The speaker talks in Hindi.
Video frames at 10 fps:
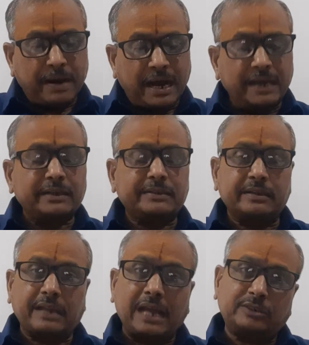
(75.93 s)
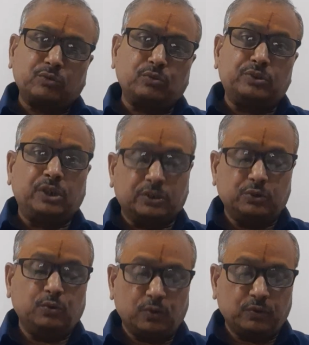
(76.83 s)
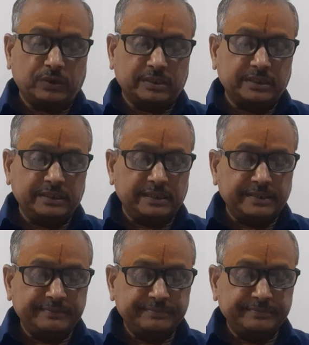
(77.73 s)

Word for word: भारत राष्ट्र को झकझोर को रख दिया